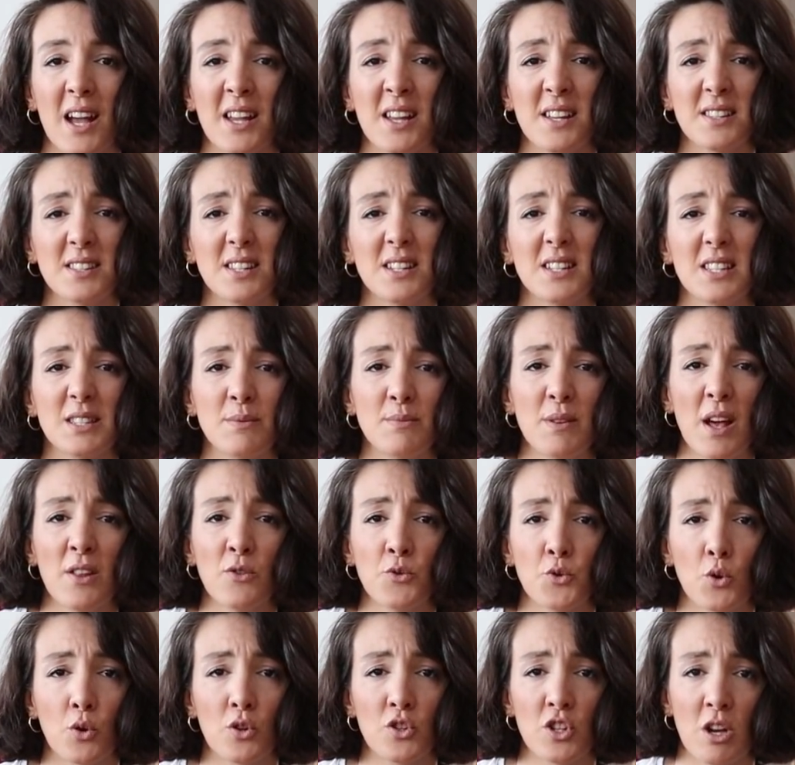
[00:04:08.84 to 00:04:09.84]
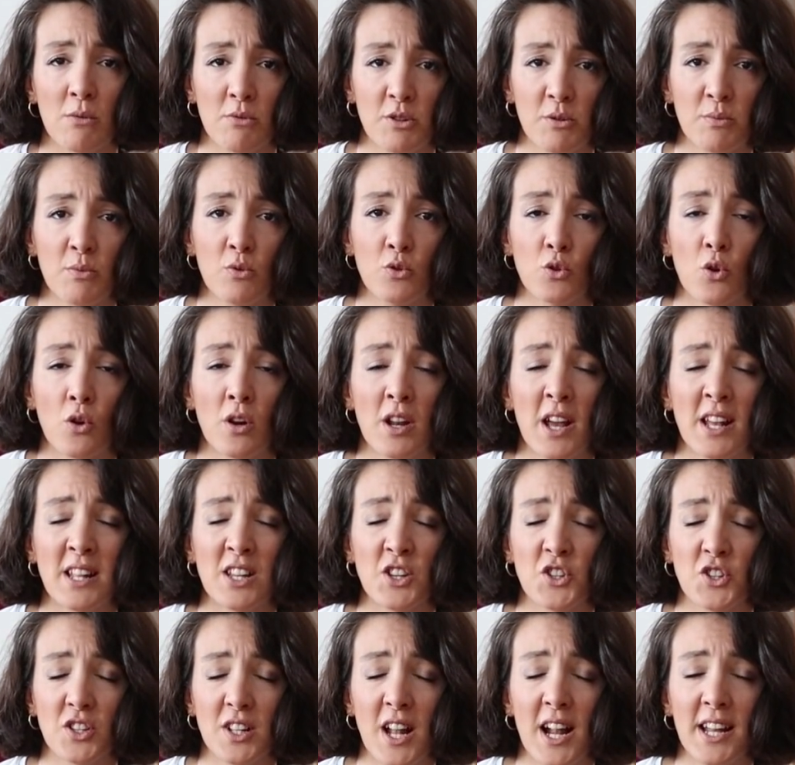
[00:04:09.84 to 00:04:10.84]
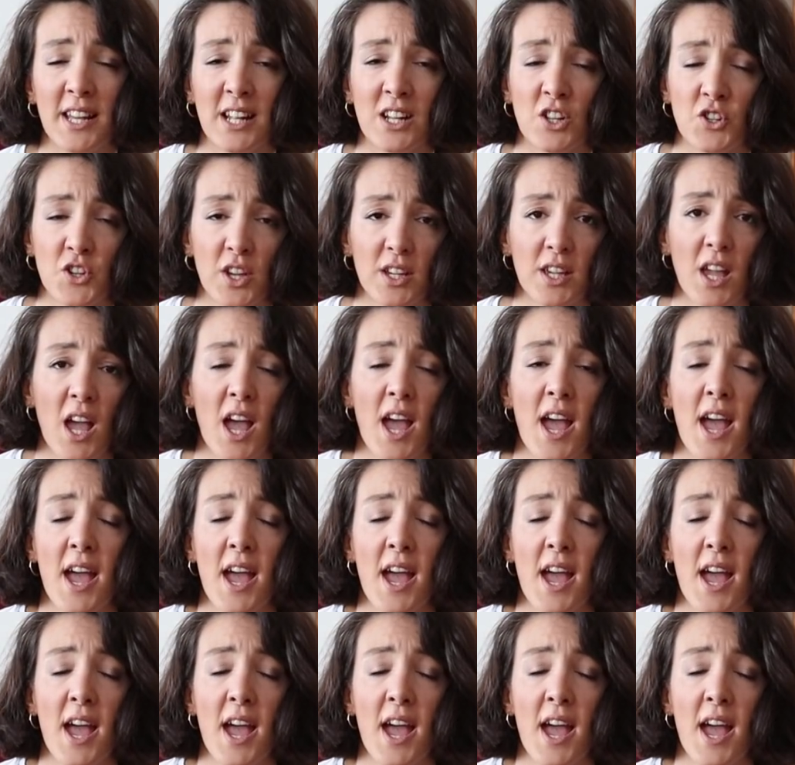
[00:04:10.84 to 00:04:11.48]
Yani yazan ismi yanlış okuyacağım. Şimdi sonra eleştiriler gelecek.